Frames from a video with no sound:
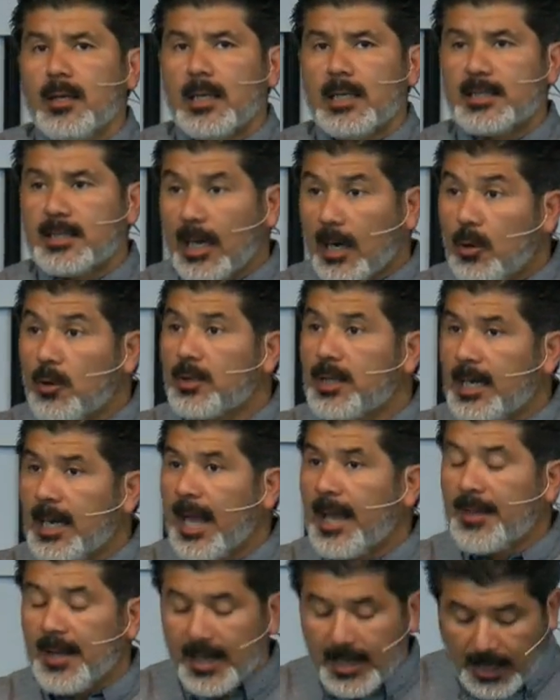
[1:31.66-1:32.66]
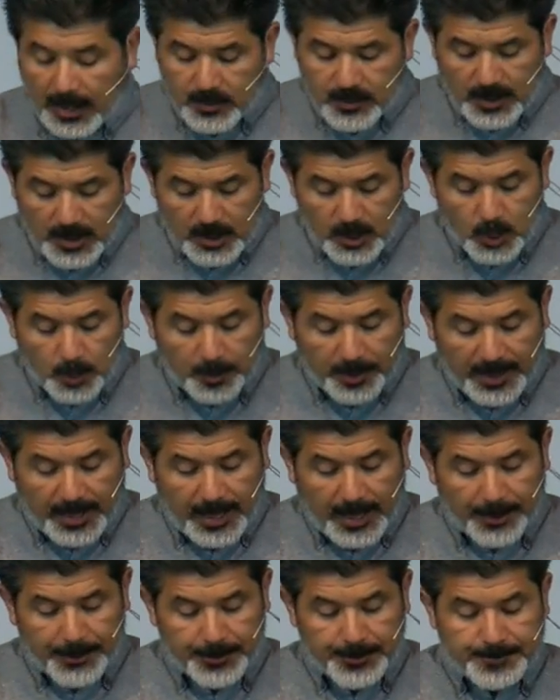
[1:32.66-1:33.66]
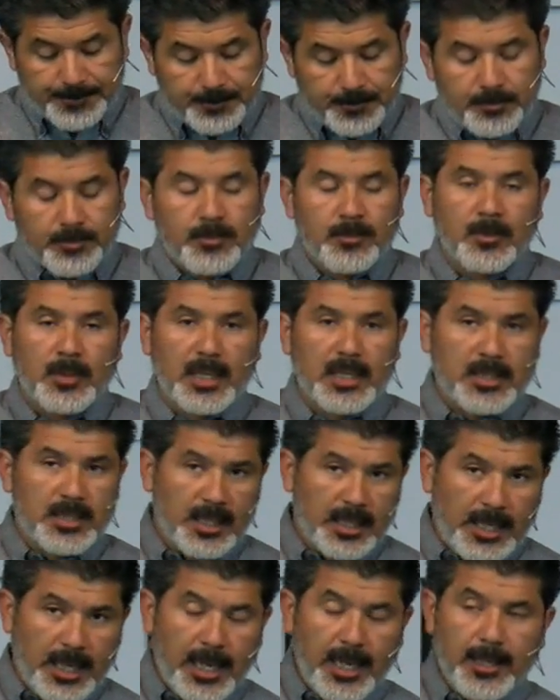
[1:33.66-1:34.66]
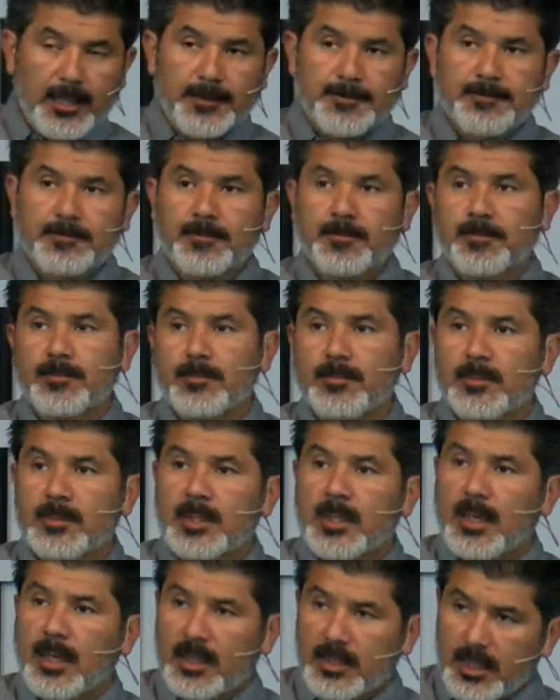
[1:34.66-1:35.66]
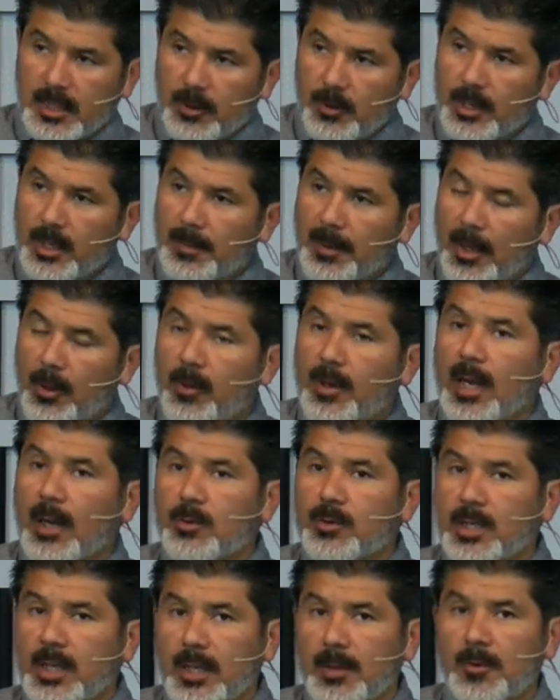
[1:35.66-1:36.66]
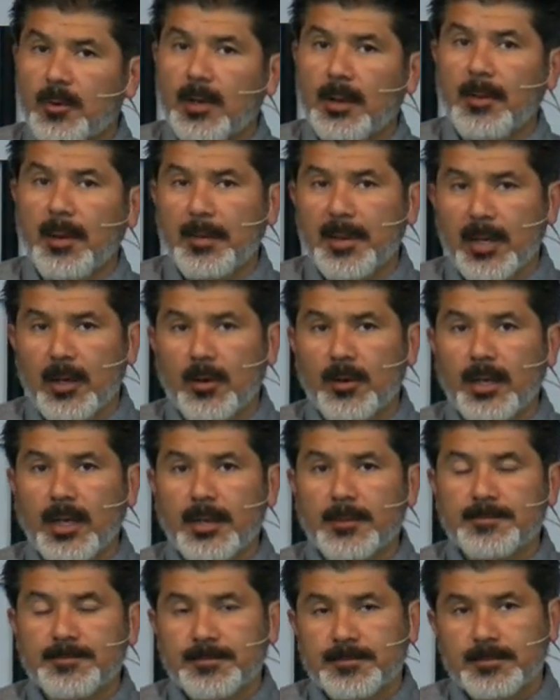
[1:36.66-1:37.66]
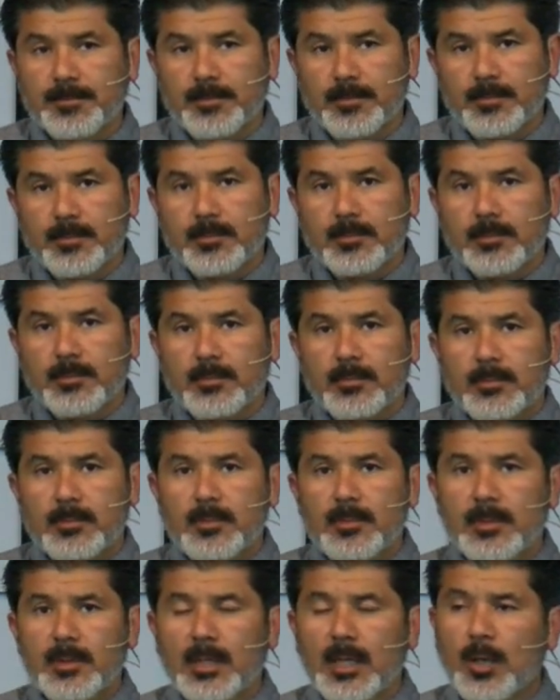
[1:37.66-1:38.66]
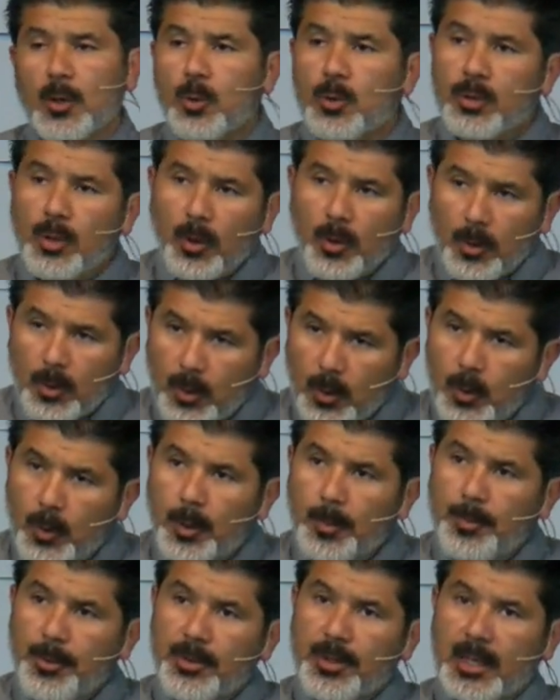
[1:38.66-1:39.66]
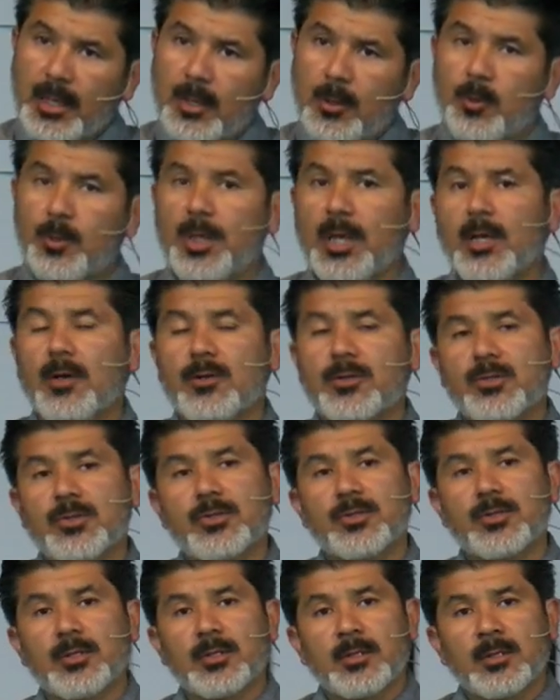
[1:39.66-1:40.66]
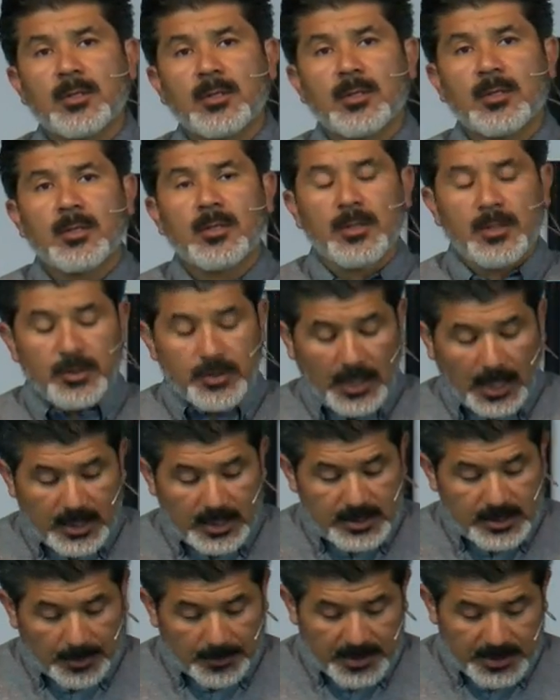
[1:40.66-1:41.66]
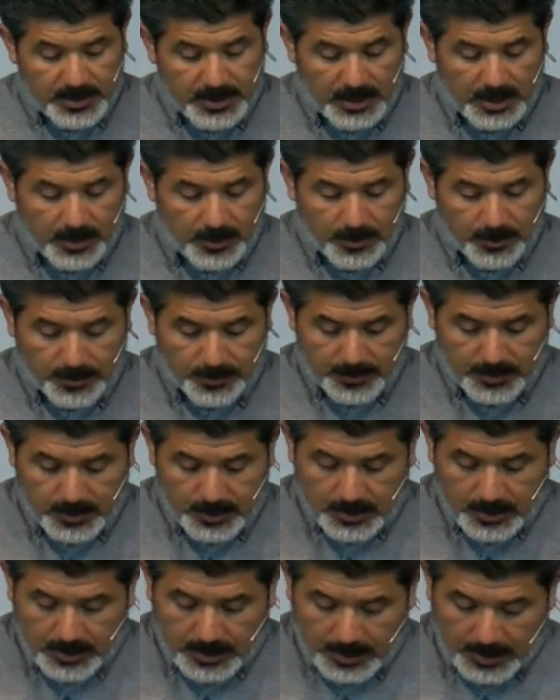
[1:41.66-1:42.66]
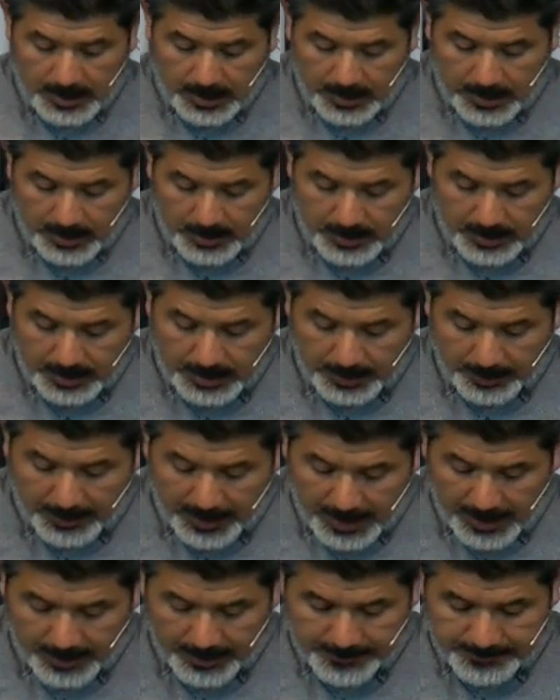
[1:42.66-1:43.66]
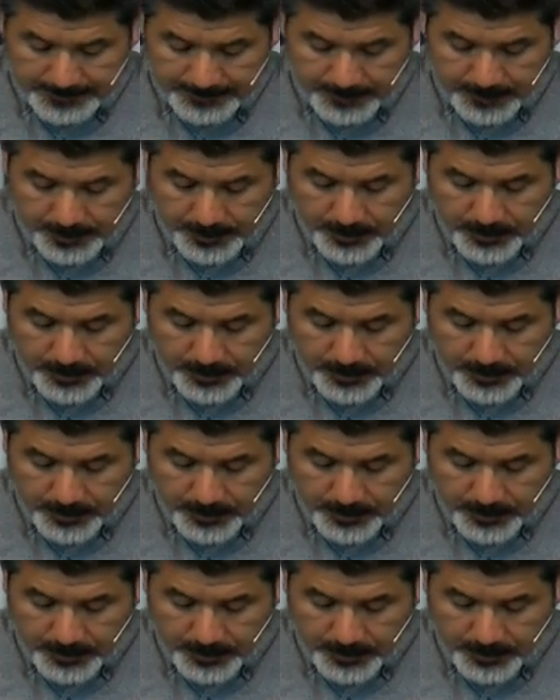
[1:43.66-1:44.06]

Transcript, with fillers: está condenada a causa de su pecado. Ezequiel ha sido llevado cautivo a Babilonia y junto con un grupo de judíos se han establecido en Kebar.